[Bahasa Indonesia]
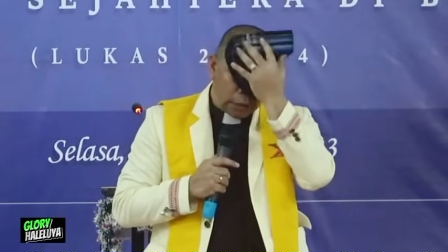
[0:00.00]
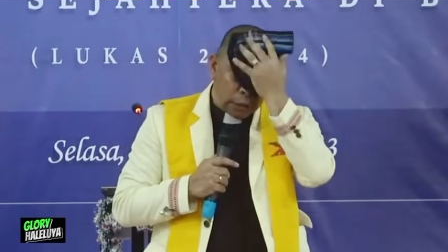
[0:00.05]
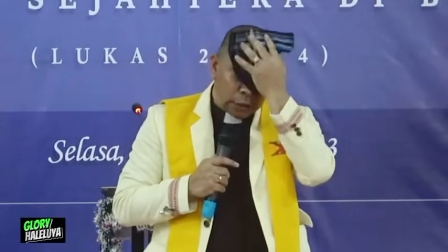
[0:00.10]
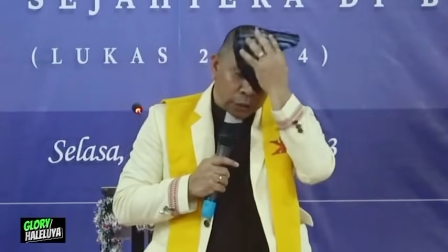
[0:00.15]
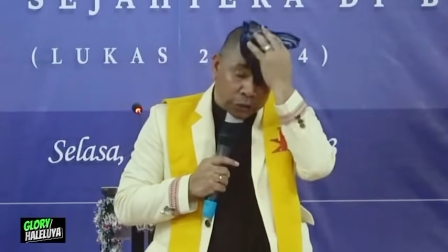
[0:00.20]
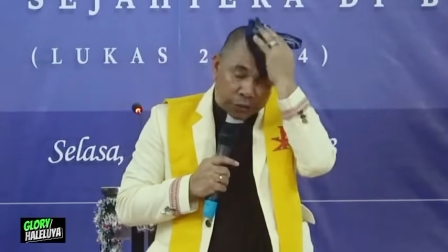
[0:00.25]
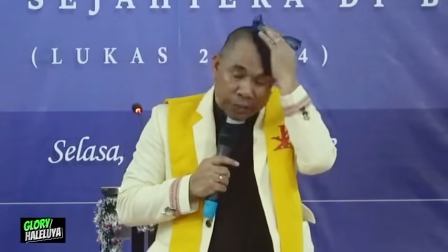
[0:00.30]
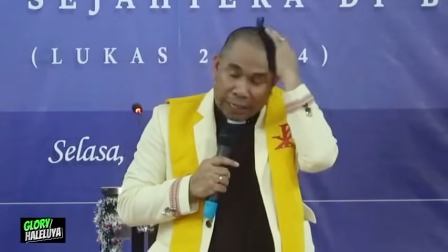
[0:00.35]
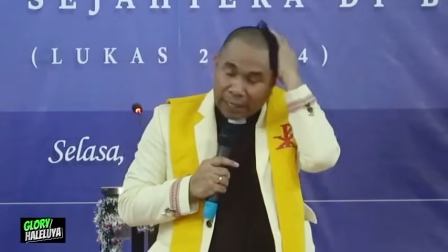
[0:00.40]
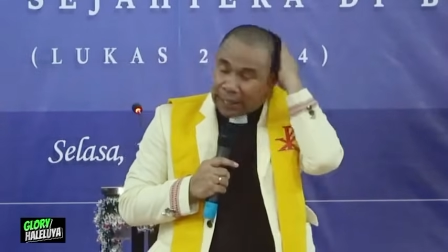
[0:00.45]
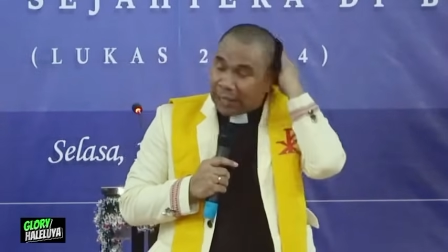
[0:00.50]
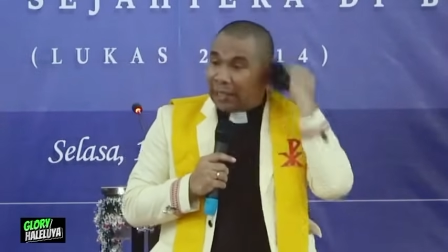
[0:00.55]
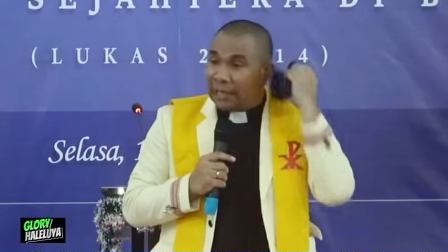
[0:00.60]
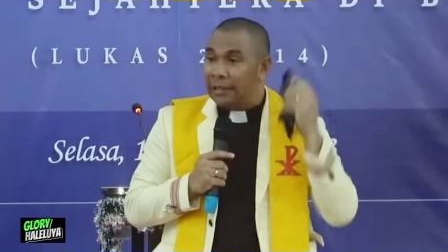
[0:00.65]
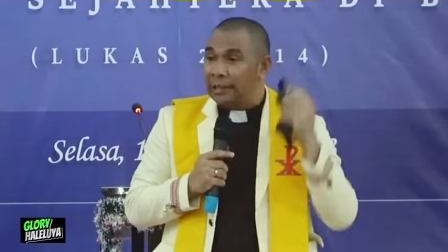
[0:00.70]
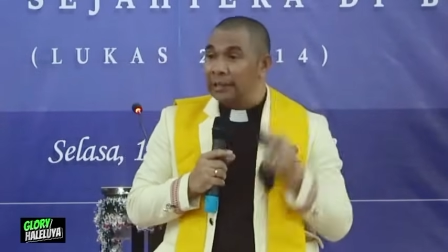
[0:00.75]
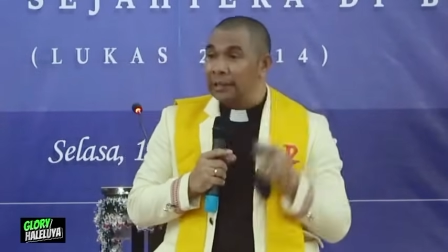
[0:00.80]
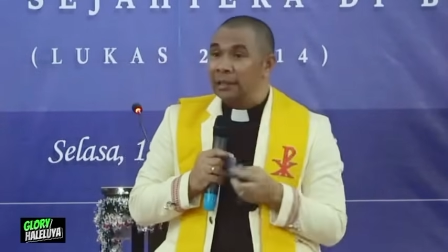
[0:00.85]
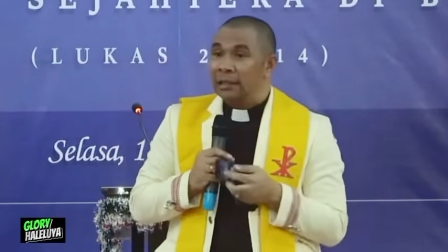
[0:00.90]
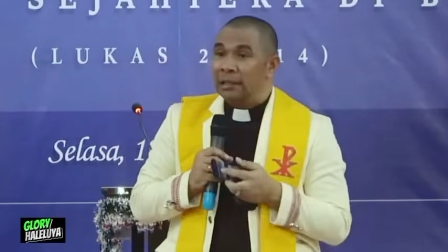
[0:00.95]
Saudara,
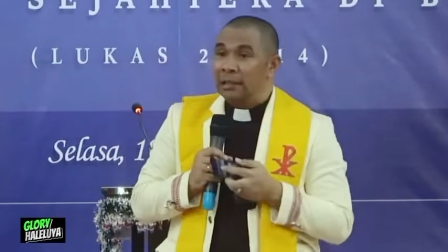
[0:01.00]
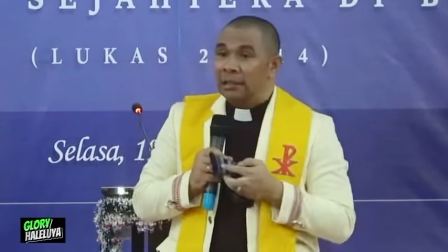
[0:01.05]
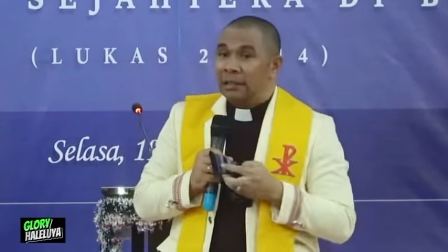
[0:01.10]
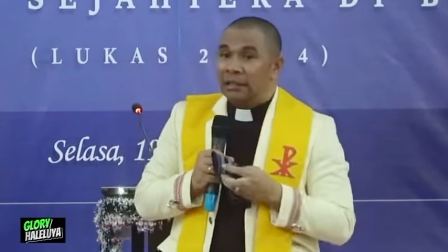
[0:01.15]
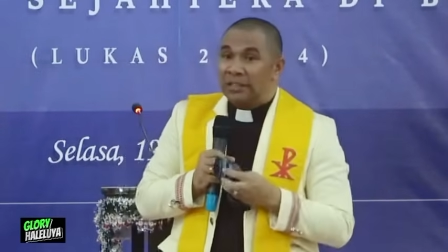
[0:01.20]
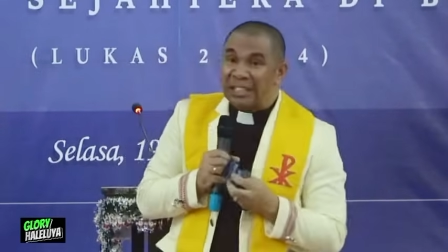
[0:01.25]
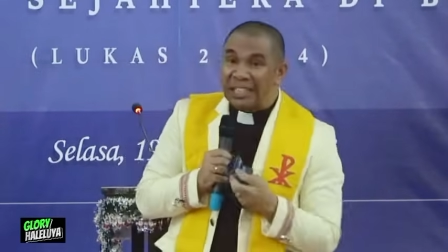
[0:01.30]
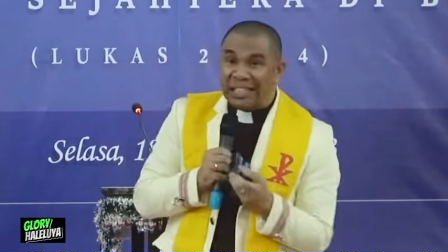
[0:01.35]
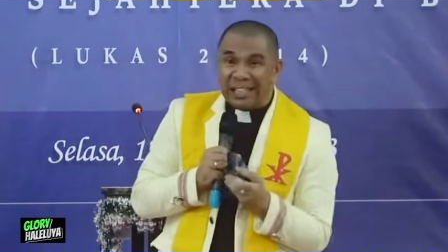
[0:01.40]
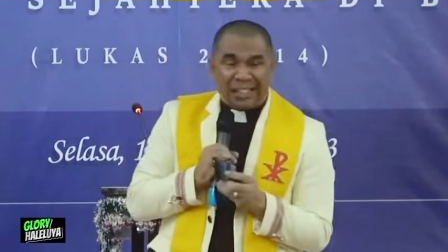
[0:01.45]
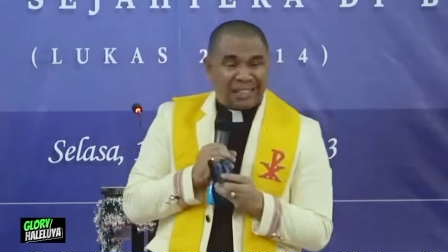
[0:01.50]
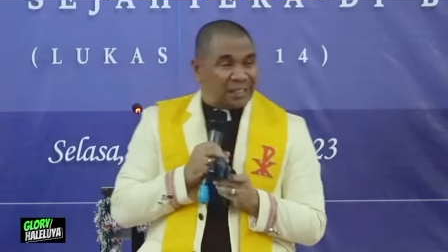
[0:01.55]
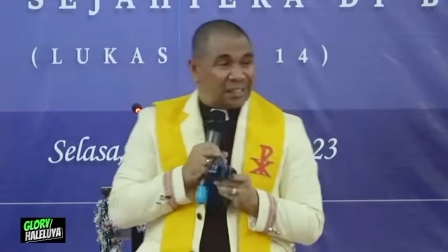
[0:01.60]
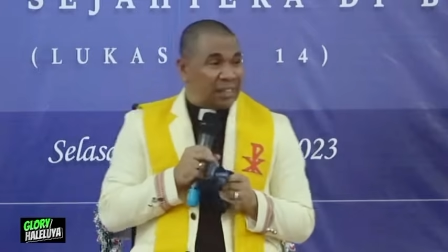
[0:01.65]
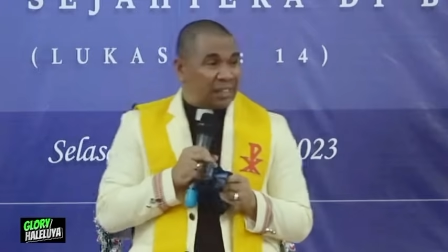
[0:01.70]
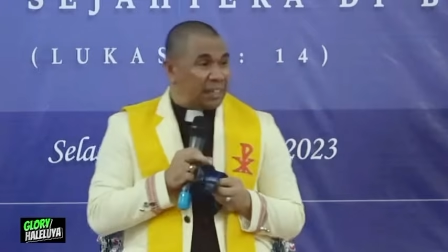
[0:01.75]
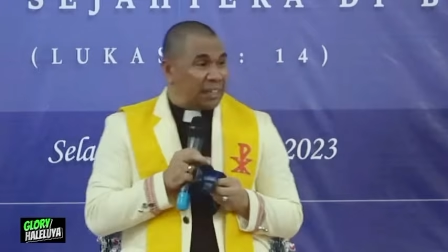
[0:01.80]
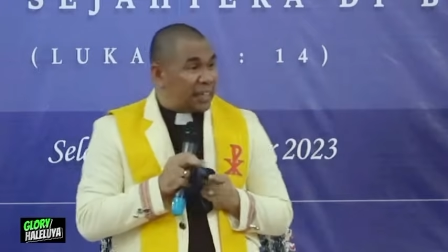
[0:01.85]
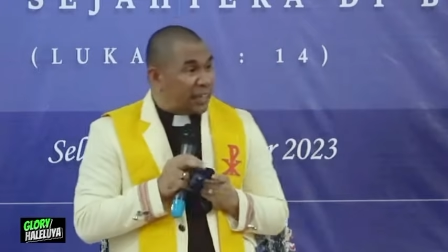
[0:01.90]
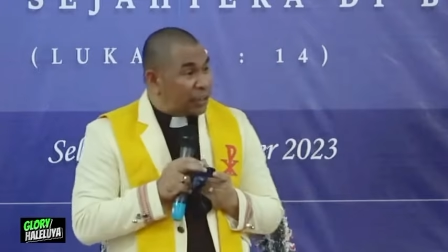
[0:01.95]
singkat
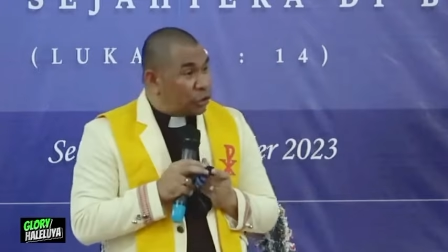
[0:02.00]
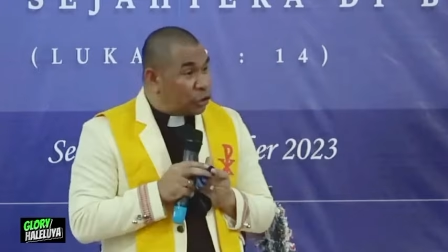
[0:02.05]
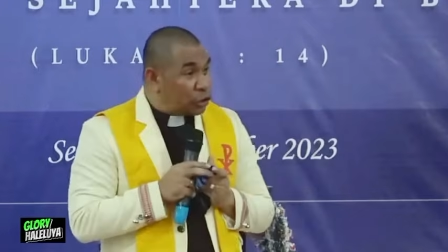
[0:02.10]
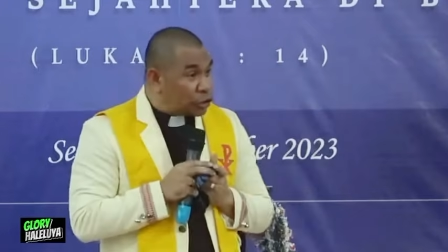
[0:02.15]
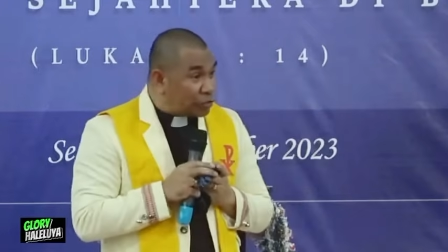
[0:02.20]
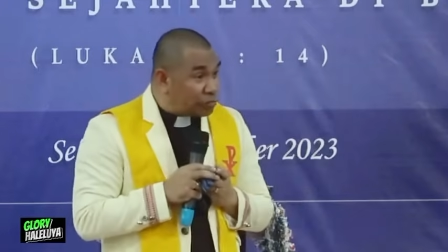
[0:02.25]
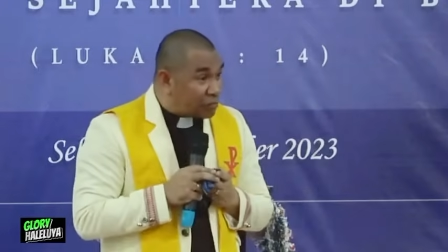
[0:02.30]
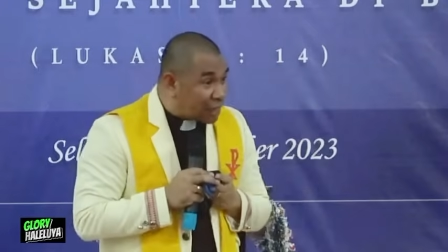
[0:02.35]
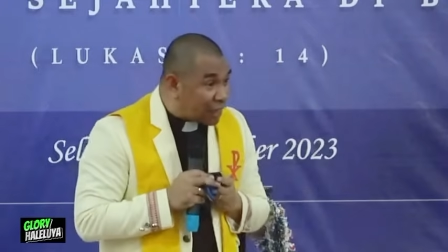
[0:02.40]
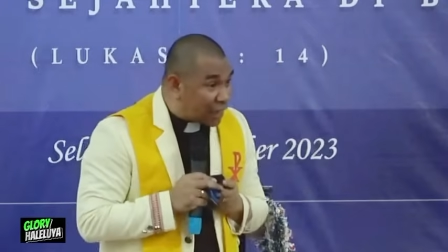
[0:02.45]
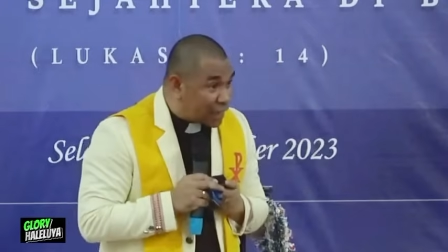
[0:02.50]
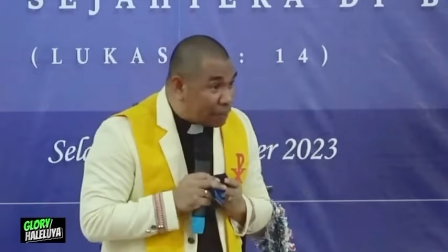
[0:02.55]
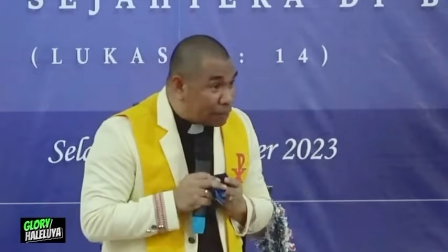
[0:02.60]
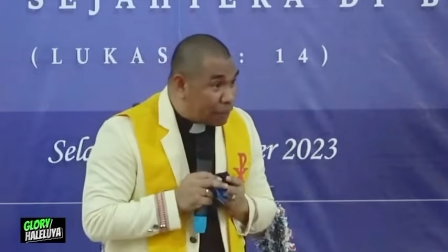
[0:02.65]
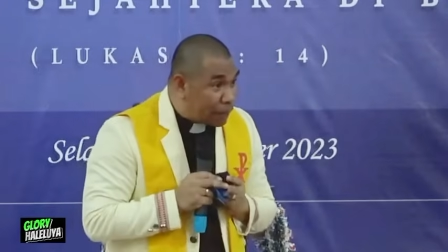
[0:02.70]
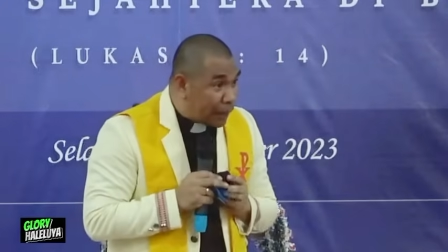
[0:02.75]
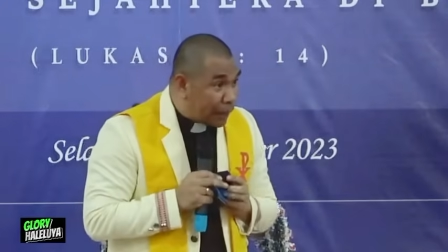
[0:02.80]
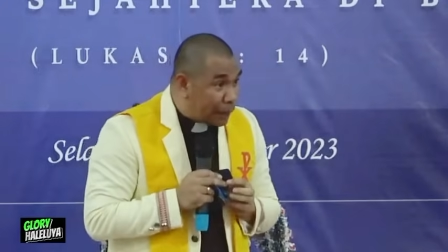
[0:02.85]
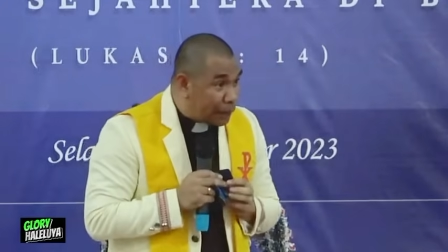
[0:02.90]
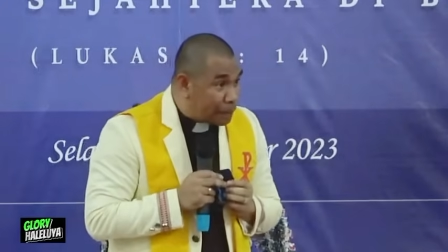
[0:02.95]
cerita Yusuf
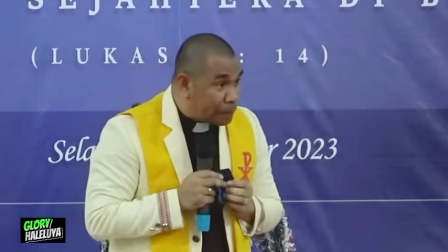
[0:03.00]
terima.